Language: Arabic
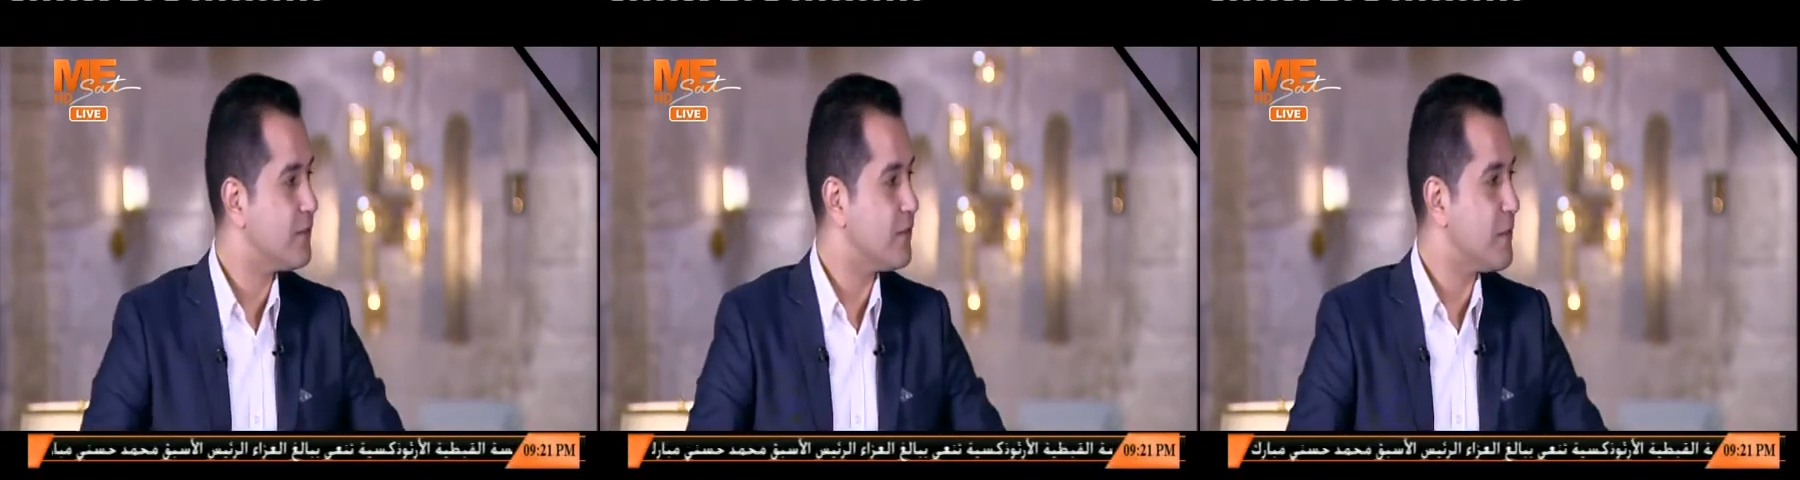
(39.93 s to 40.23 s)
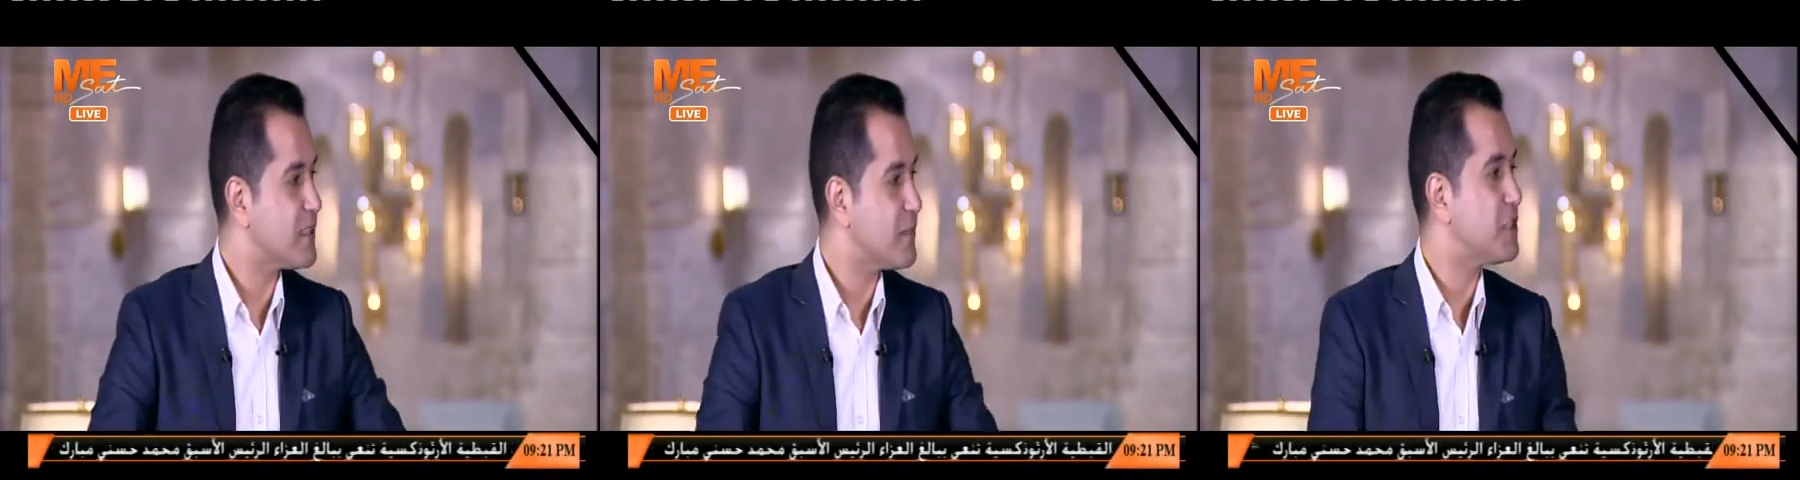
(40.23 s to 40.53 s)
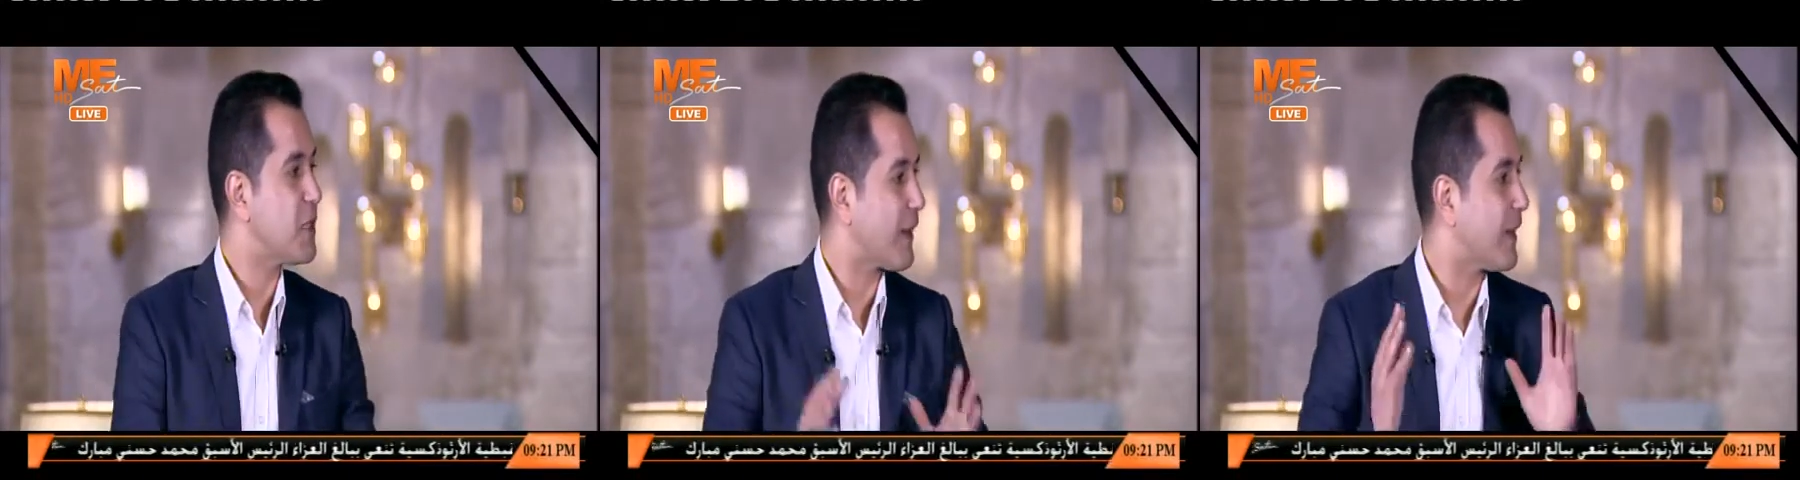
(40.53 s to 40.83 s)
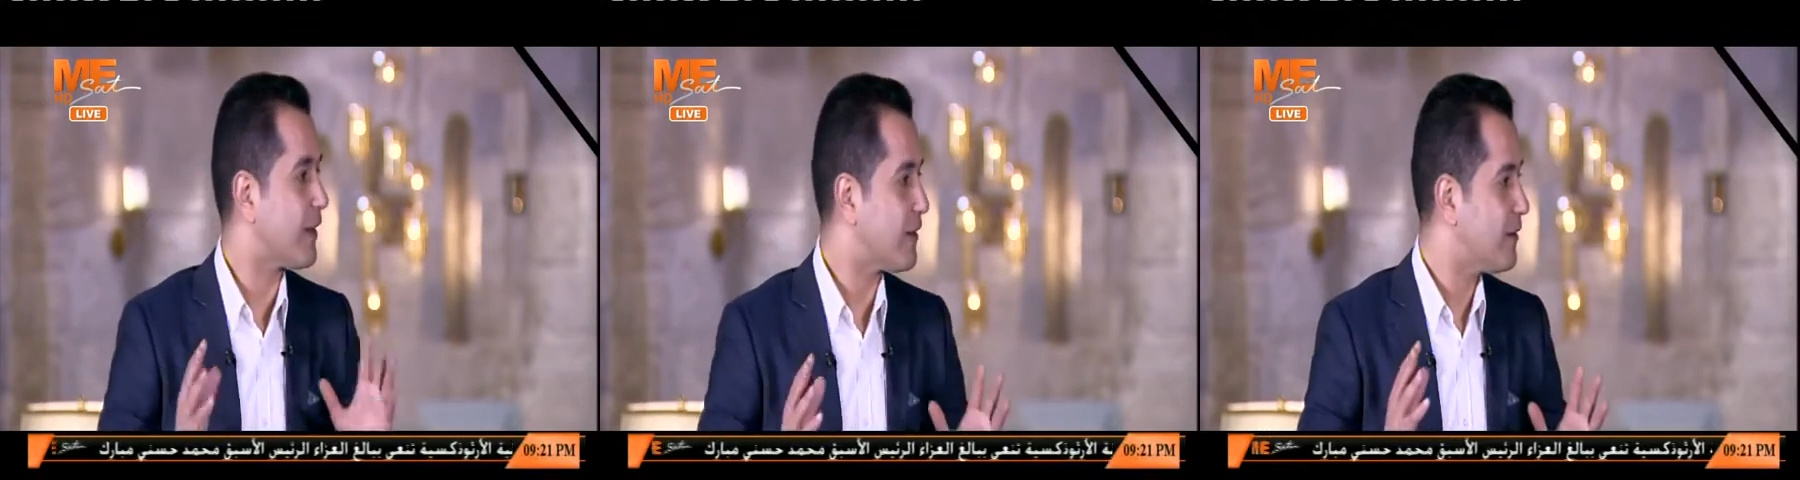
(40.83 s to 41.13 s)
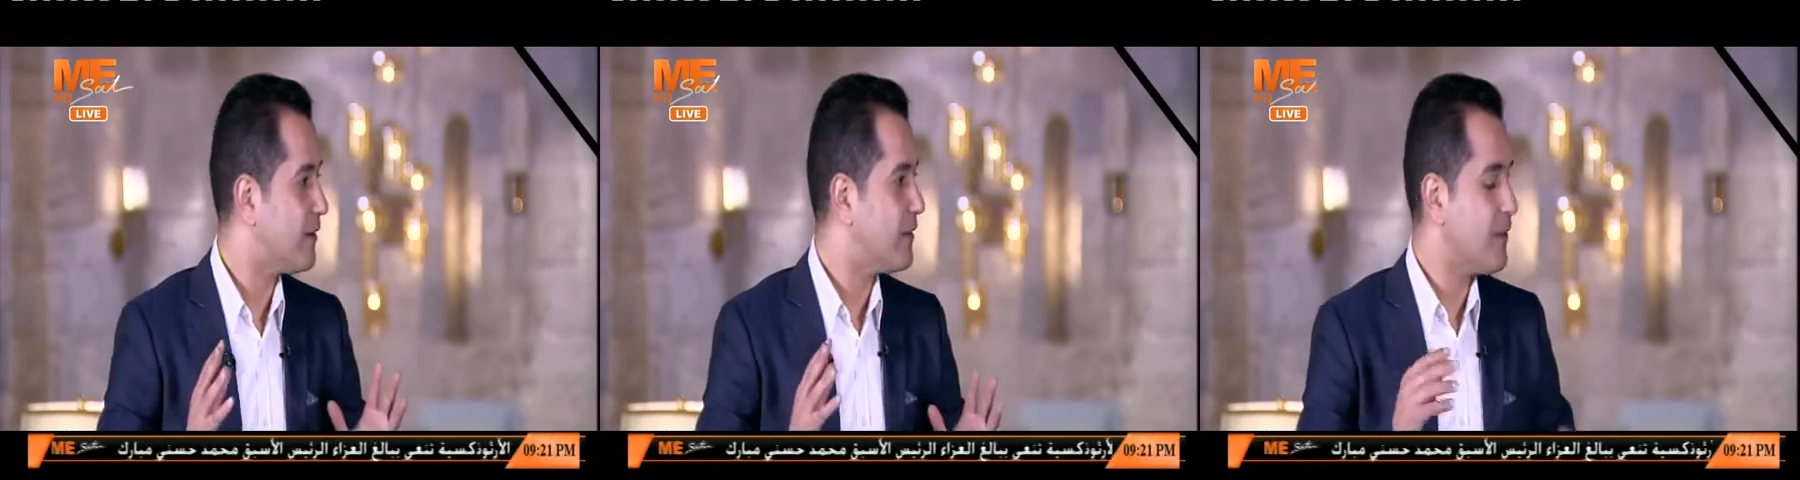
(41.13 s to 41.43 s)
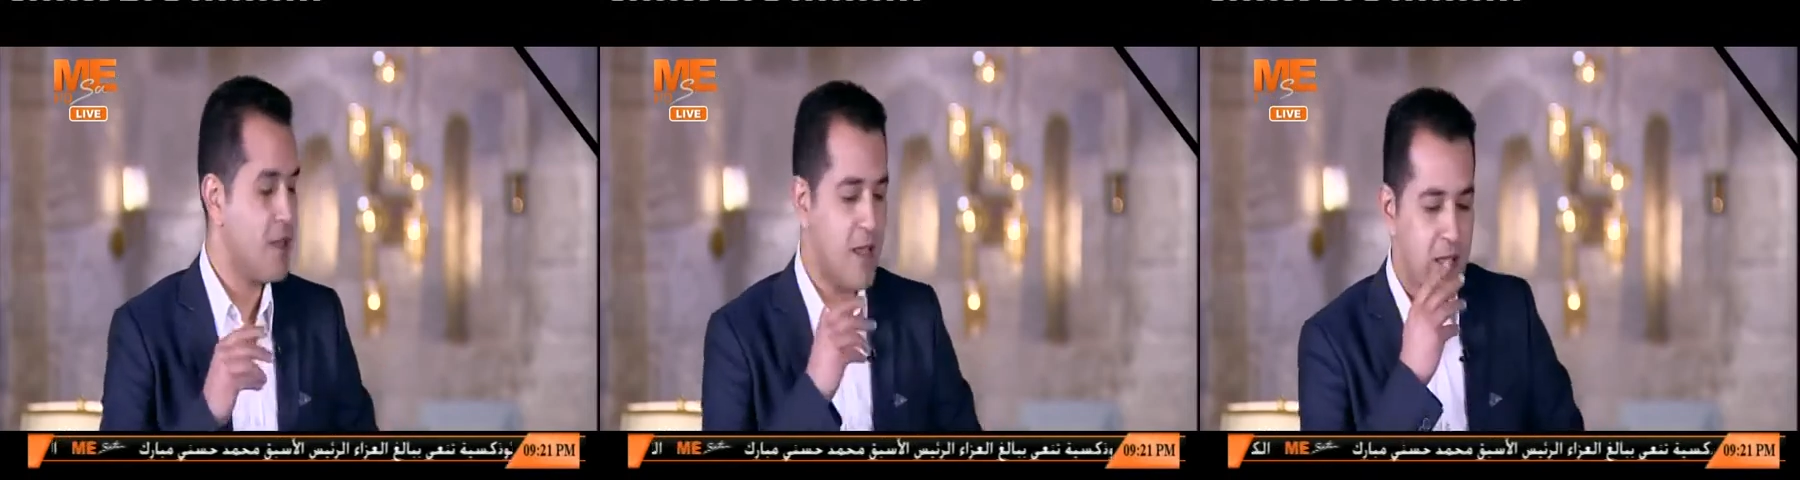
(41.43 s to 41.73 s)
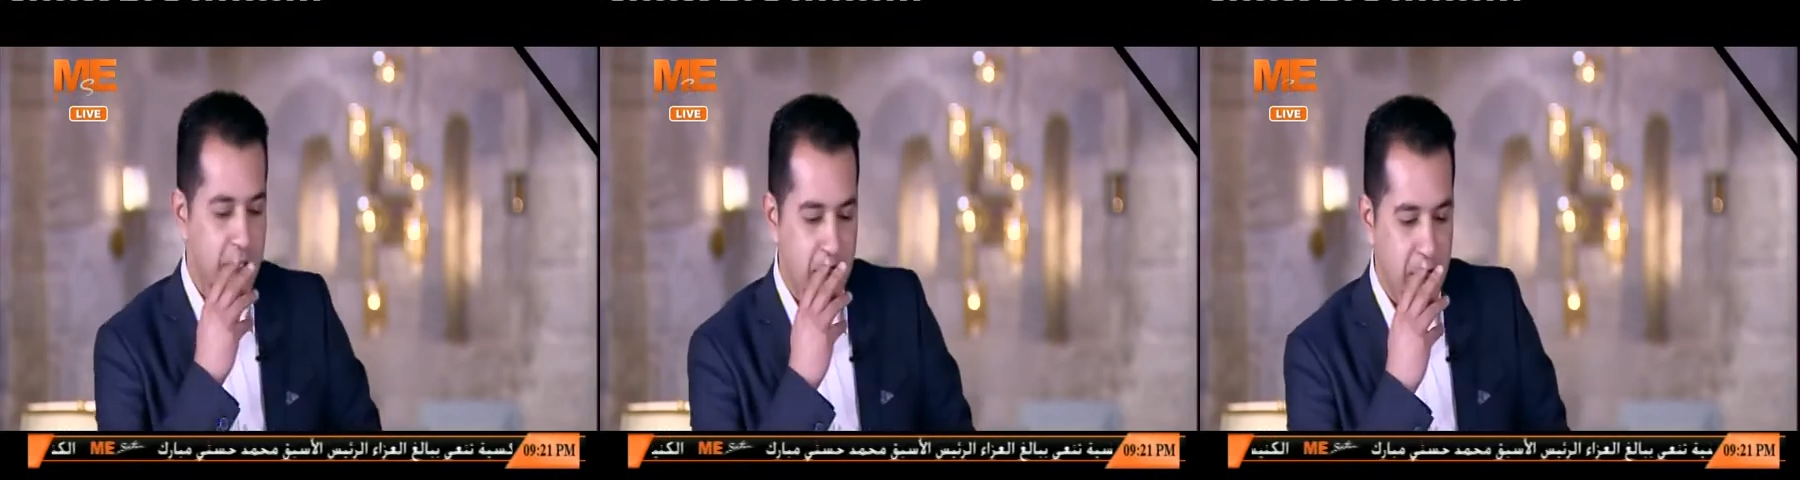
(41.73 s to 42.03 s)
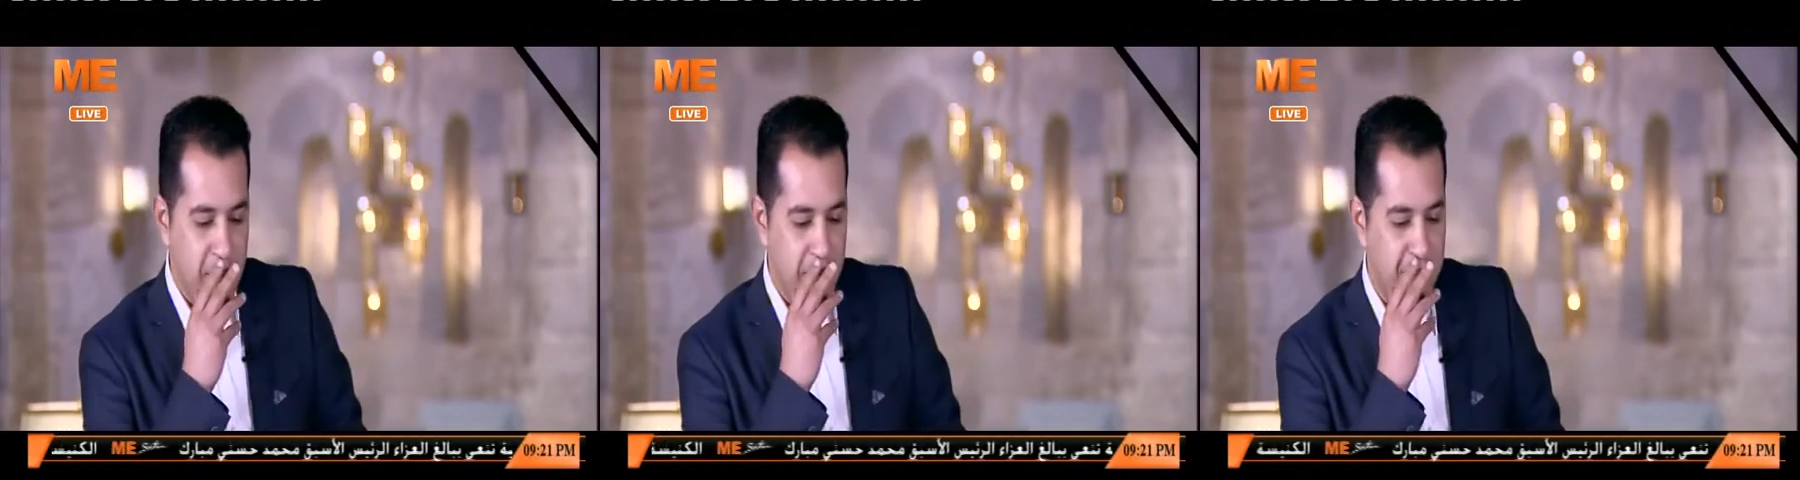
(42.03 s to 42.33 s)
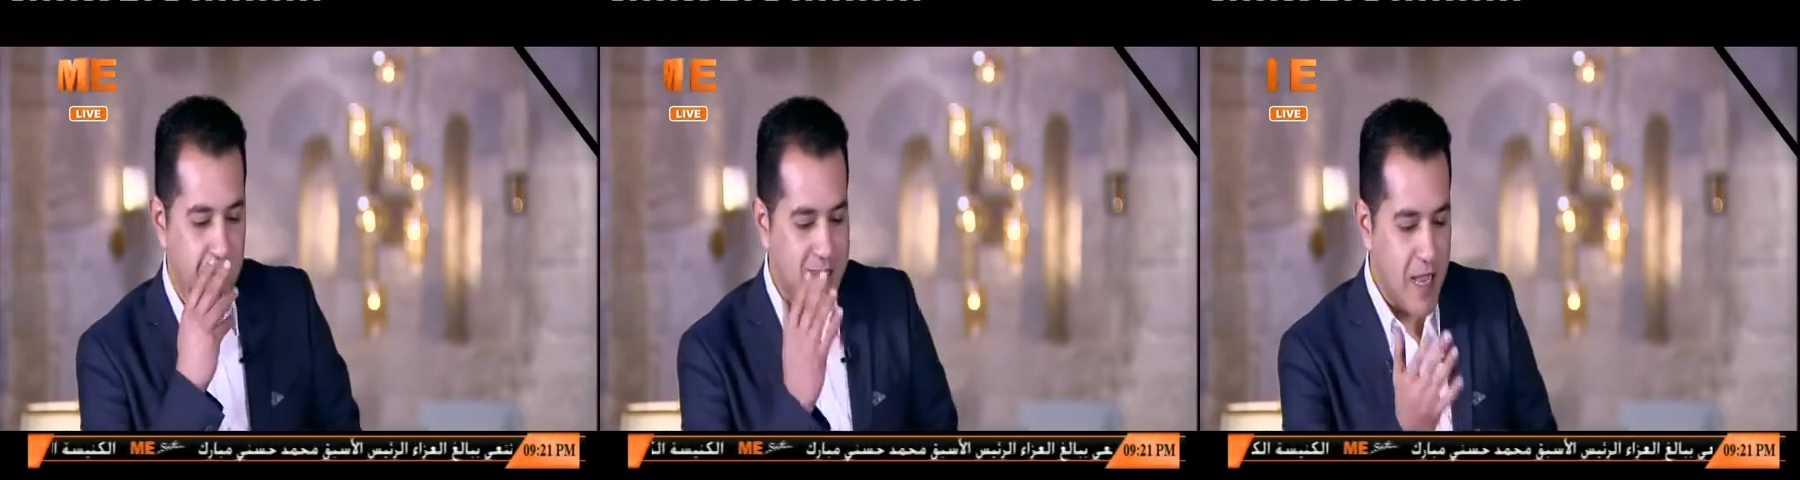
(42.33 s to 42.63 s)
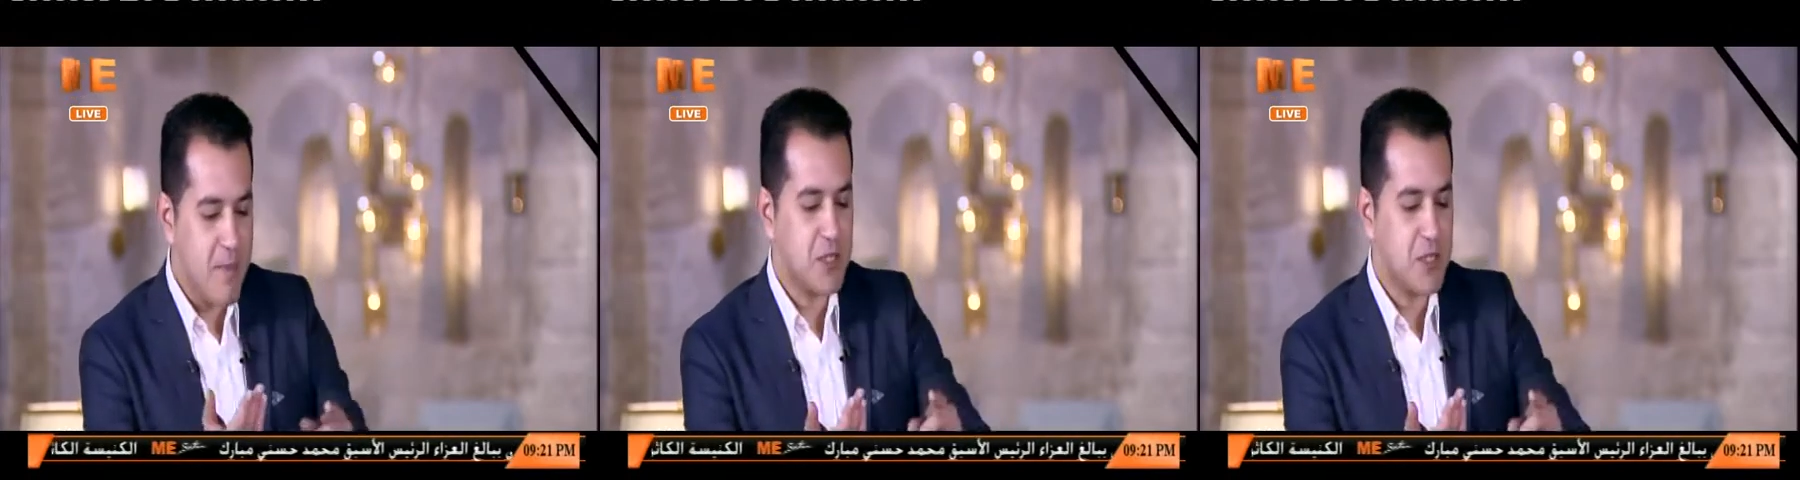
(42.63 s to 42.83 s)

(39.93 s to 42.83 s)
في مصر ماشيه بخير فبالتالي